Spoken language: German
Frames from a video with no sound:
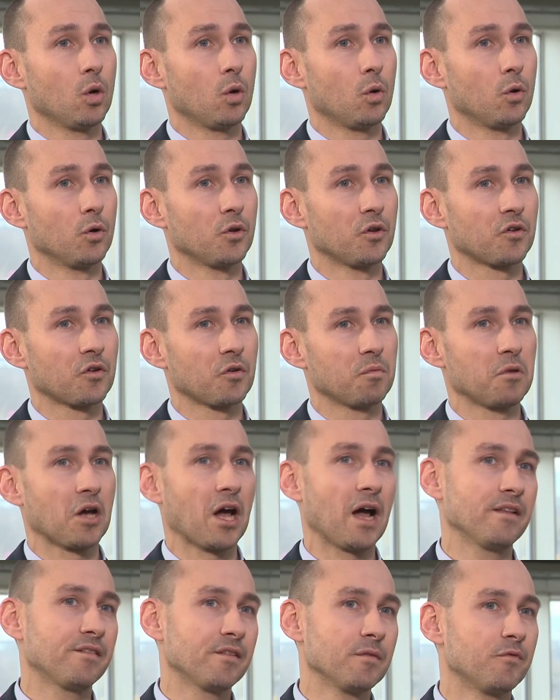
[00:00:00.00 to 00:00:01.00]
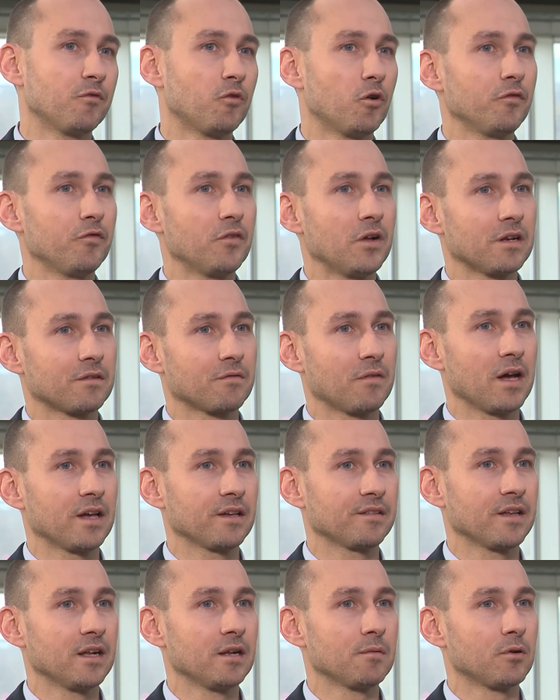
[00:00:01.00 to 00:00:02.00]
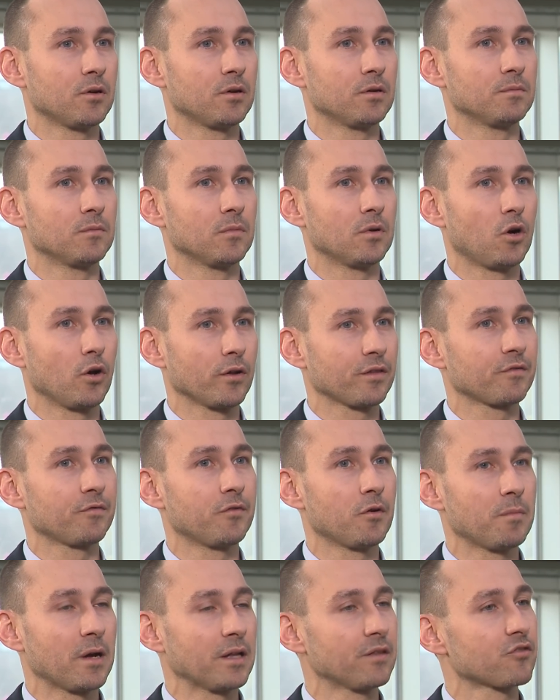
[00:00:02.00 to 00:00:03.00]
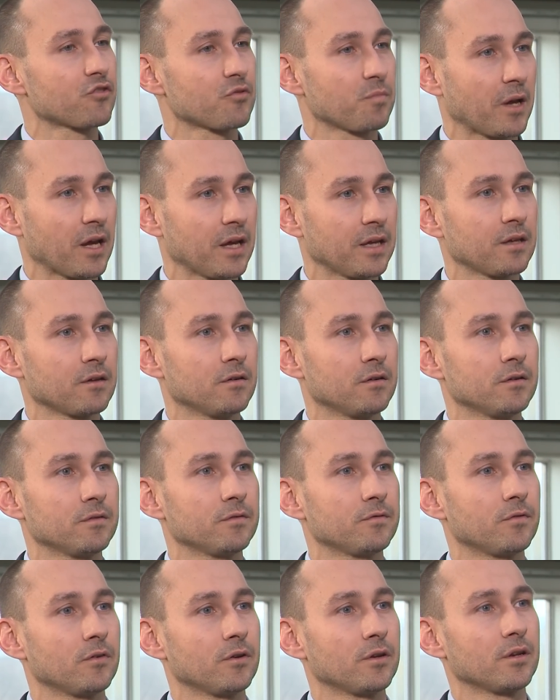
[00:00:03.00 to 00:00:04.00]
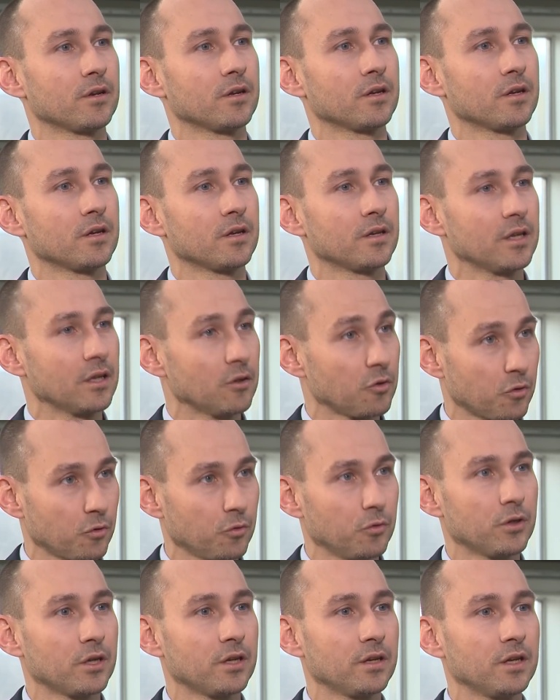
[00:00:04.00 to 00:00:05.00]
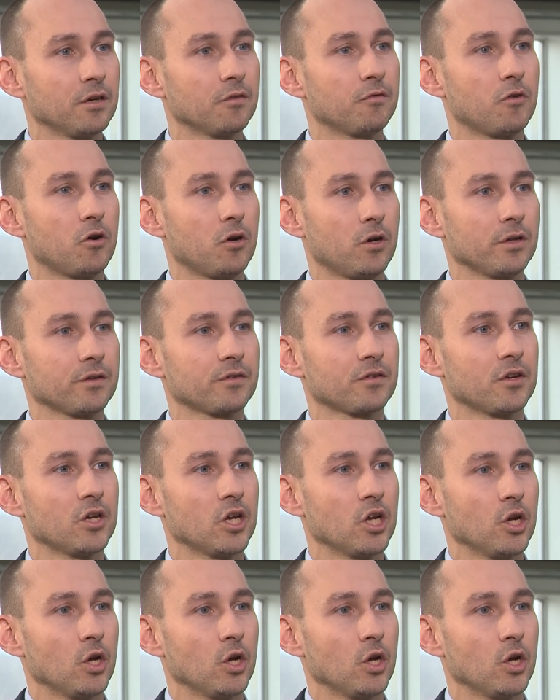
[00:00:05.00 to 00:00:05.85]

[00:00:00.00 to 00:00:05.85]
Und bereits im Vorfeld war ich selber Ortsverbandssprecher von den Grünen hier vor Ort